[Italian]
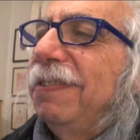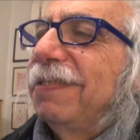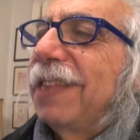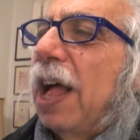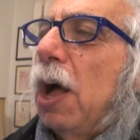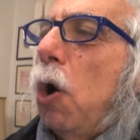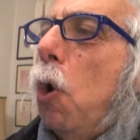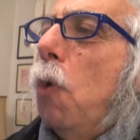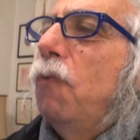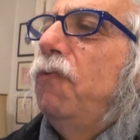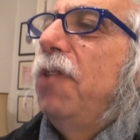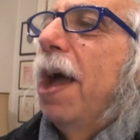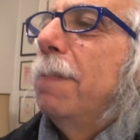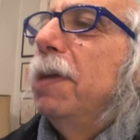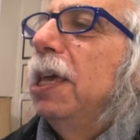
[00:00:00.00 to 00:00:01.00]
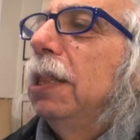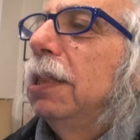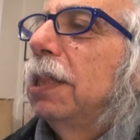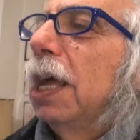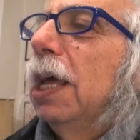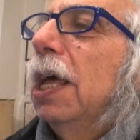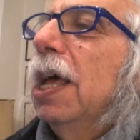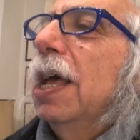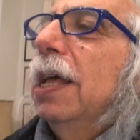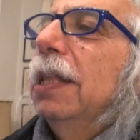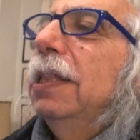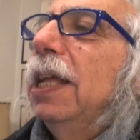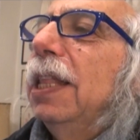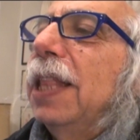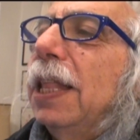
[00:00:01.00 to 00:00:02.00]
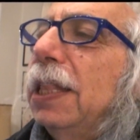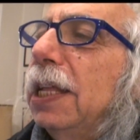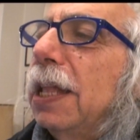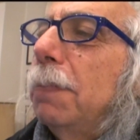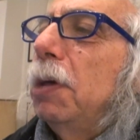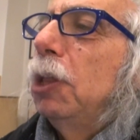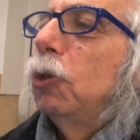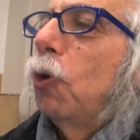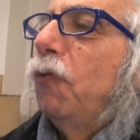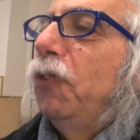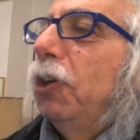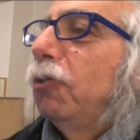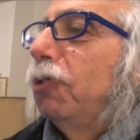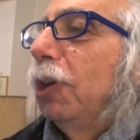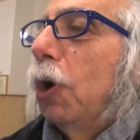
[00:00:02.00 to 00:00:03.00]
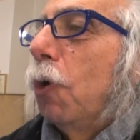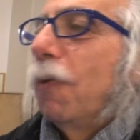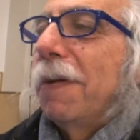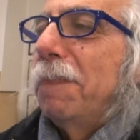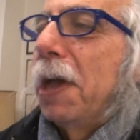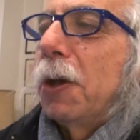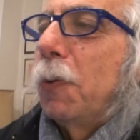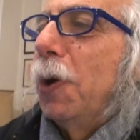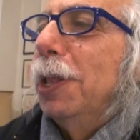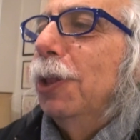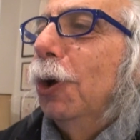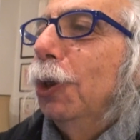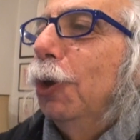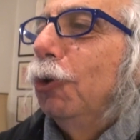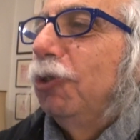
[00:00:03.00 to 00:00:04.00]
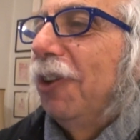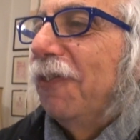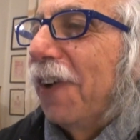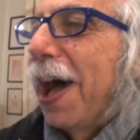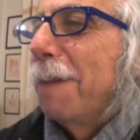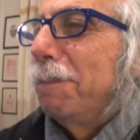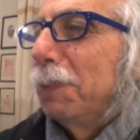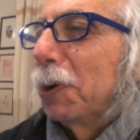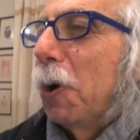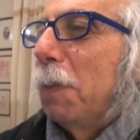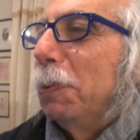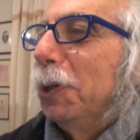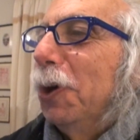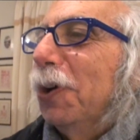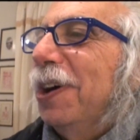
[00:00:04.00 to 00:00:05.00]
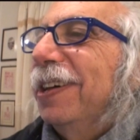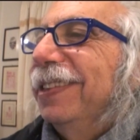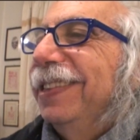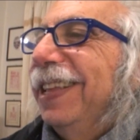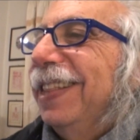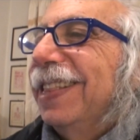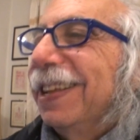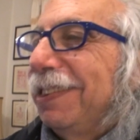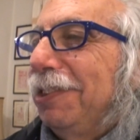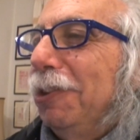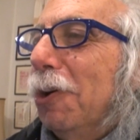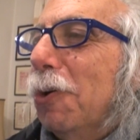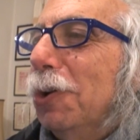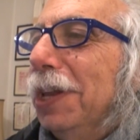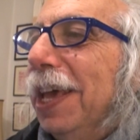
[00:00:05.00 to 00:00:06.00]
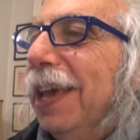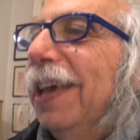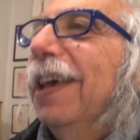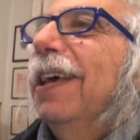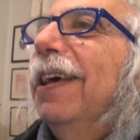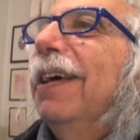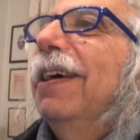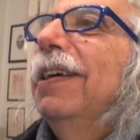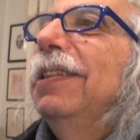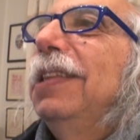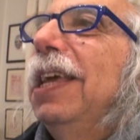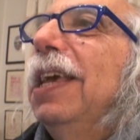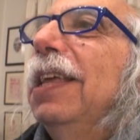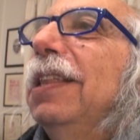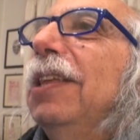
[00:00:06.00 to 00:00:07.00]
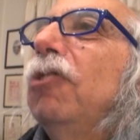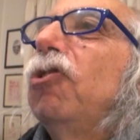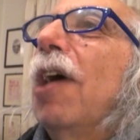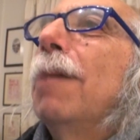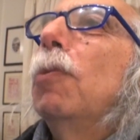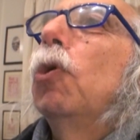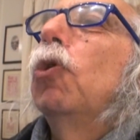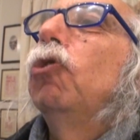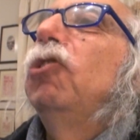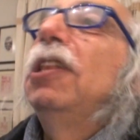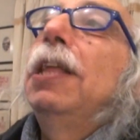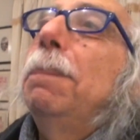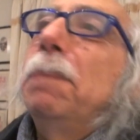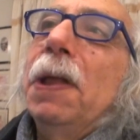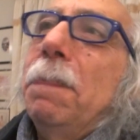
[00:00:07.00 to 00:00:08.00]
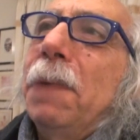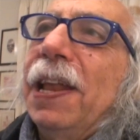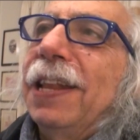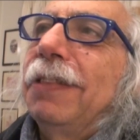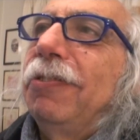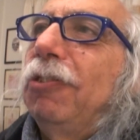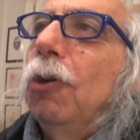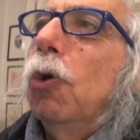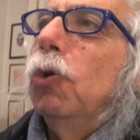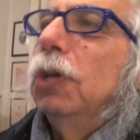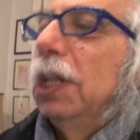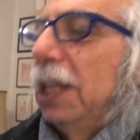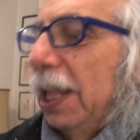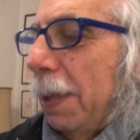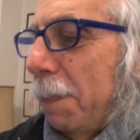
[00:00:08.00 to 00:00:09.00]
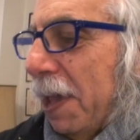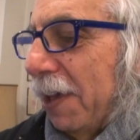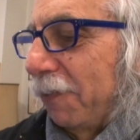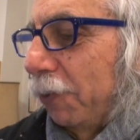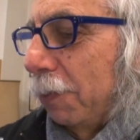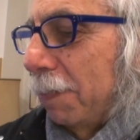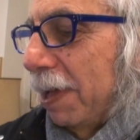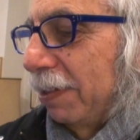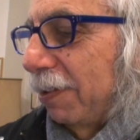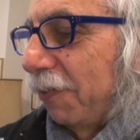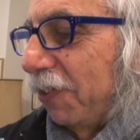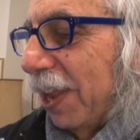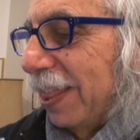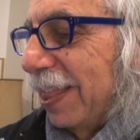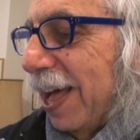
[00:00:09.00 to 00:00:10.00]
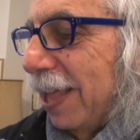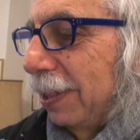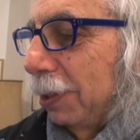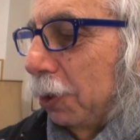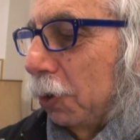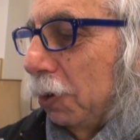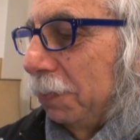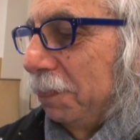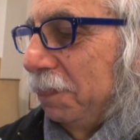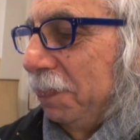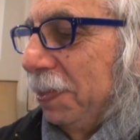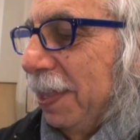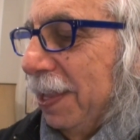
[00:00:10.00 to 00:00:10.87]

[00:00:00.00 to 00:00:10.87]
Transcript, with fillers: vista ovviamente dell'allenamento fisico, vabbè, quello lo si fa proprio nell'azione di, diciamo così, di preparazione delle performance, fra l'altro.